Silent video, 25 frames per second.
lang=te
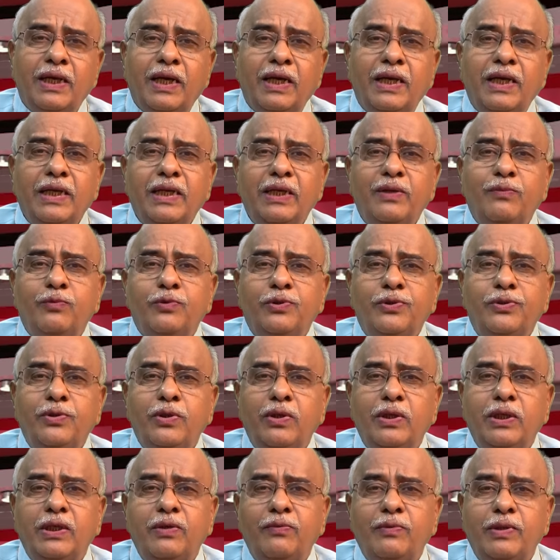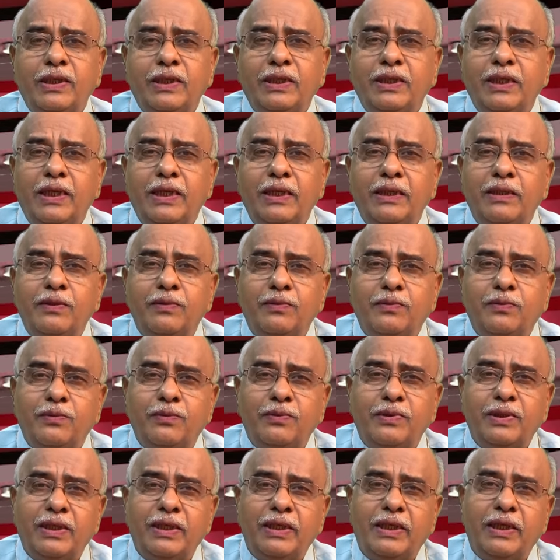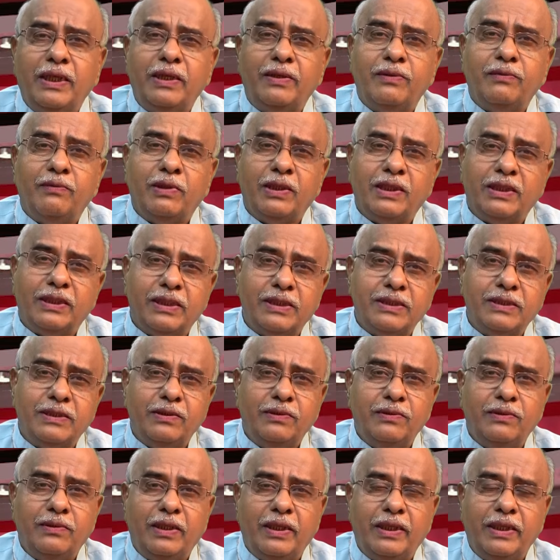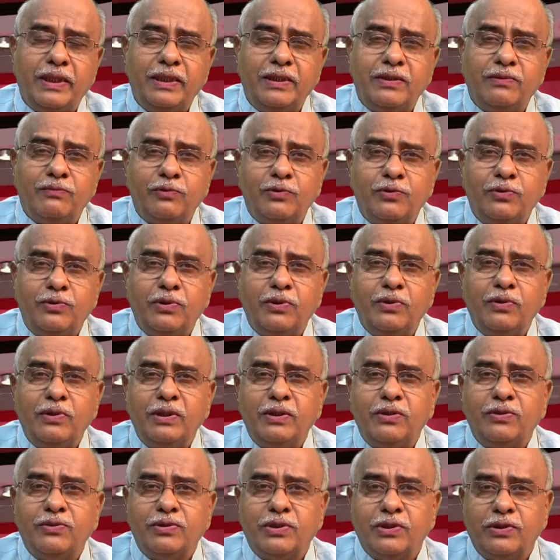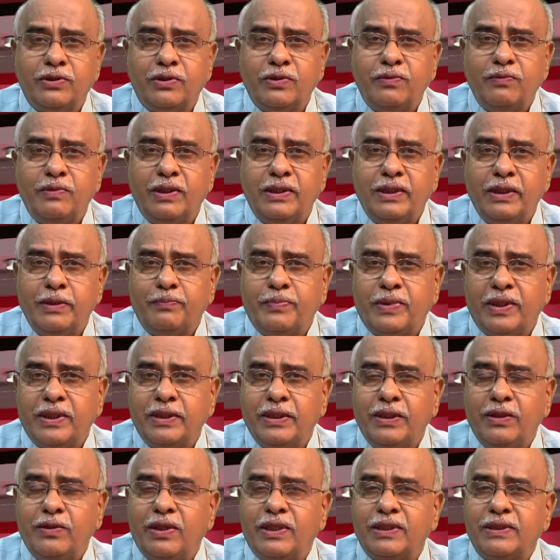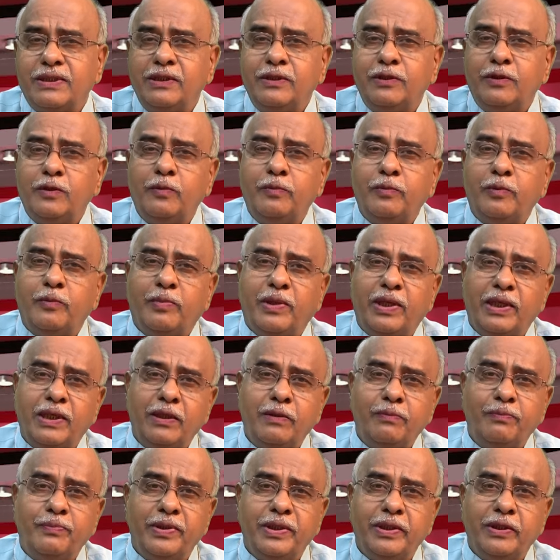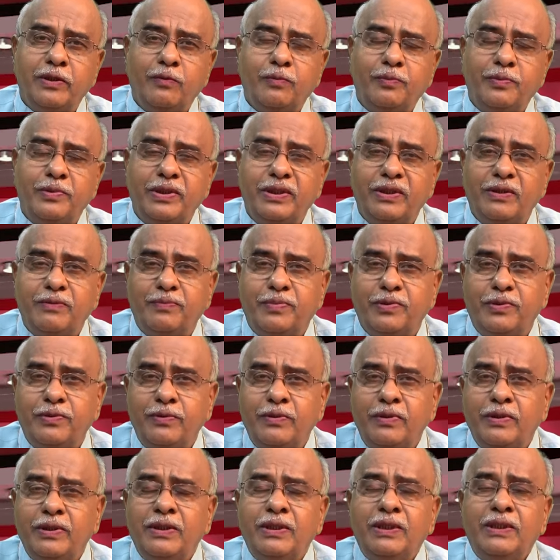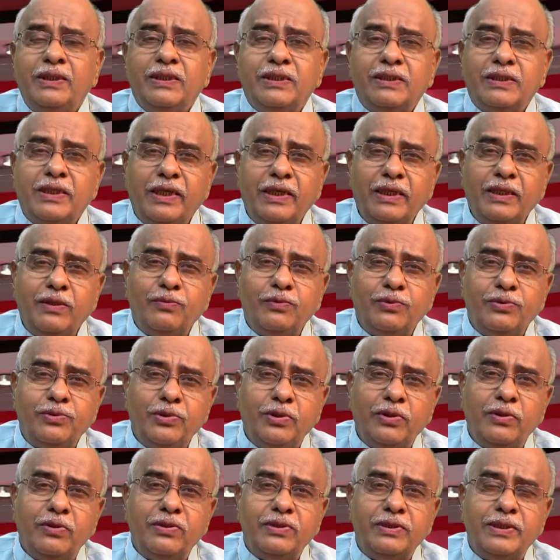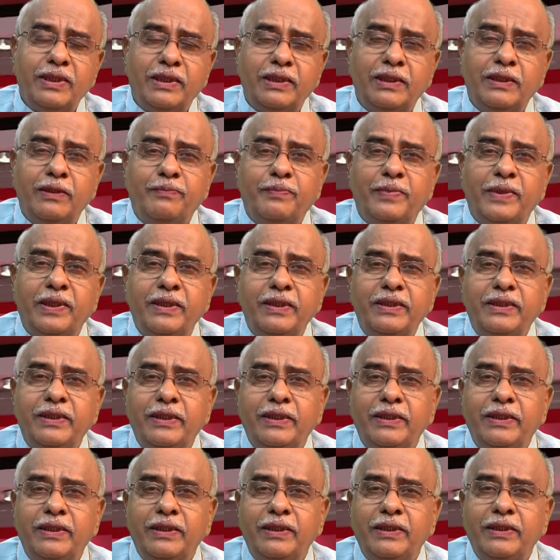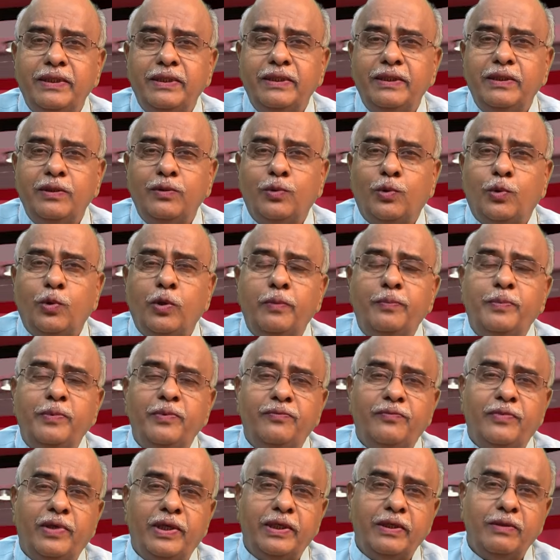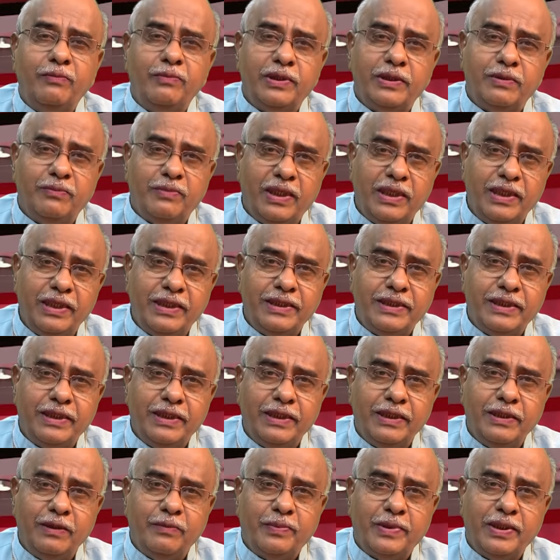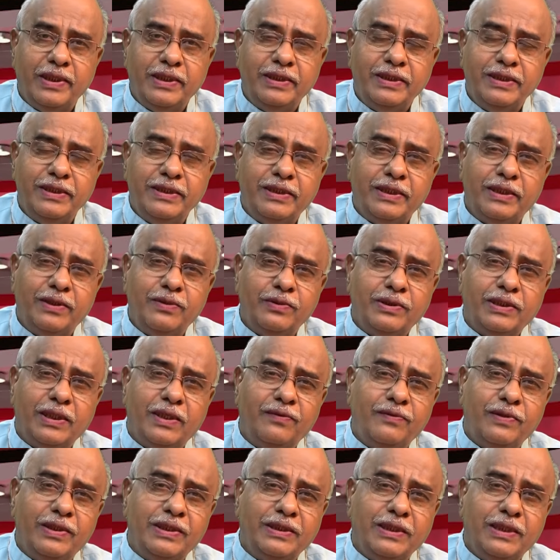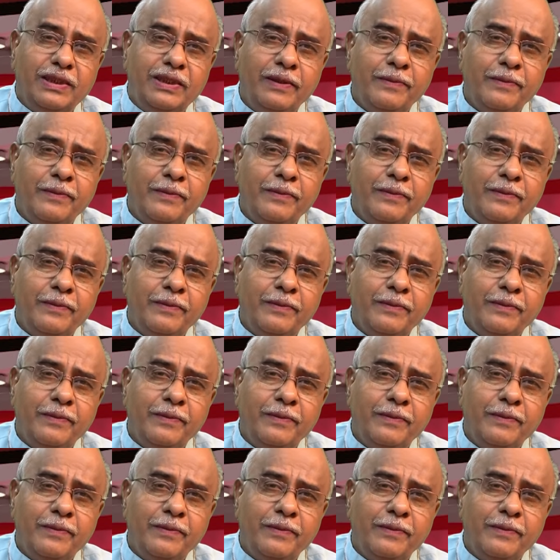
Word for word: అలాగే ఉద్యోగ వర్గాలను కూడా ఒక దశలో ఆయన ఉద్యోగులను శత్రువులు అంటే ప్రజల్లో అసంతృప్తి బాగా పేరుకుపోయినప్పుడు సరిగ్గా ఉద్యోగులు సరిగ్గా పనిచేయటం లేదని కోపం వారి మీద మళ్లించడానికి ప్రయత్నించాడు తర్వాత